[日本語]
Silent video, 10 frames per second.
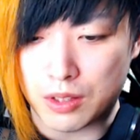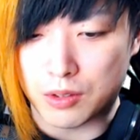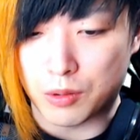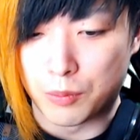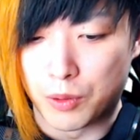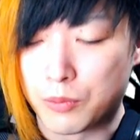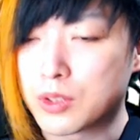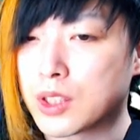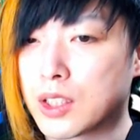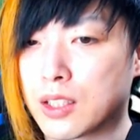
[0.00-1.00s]
と思う。持っ
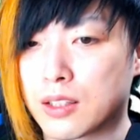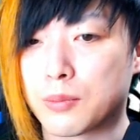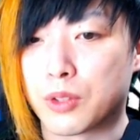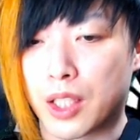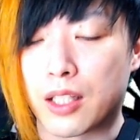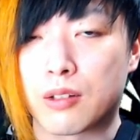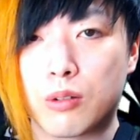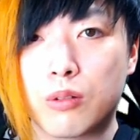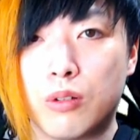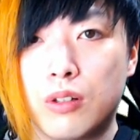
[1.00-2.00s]
てない方もね、
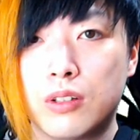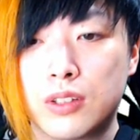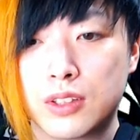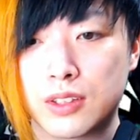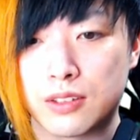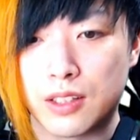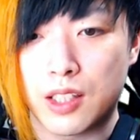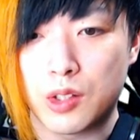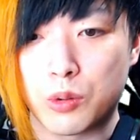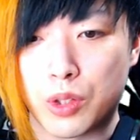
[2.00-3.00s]
今後
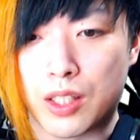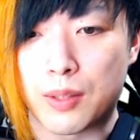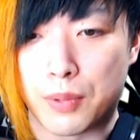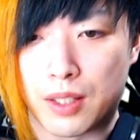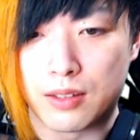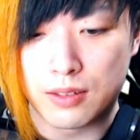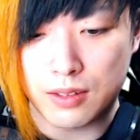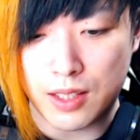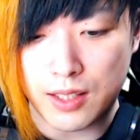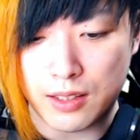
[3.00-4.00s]
狙うのであれば。で、